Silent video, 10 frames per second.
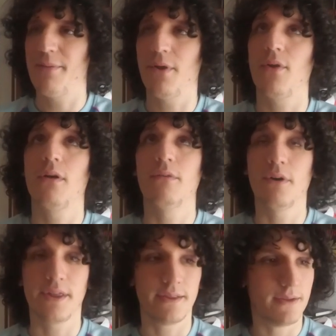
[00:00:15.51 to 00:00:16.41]
ma non ho
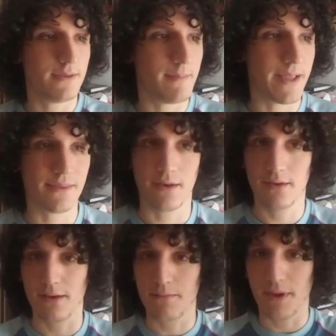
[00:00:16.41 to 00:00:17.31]
voglia di, di mettere
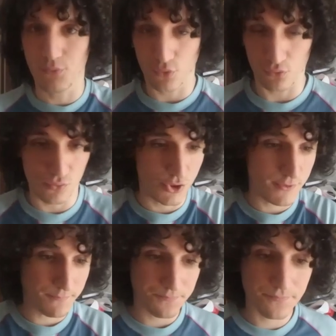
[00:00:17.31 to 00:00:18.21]
l'impianto luci.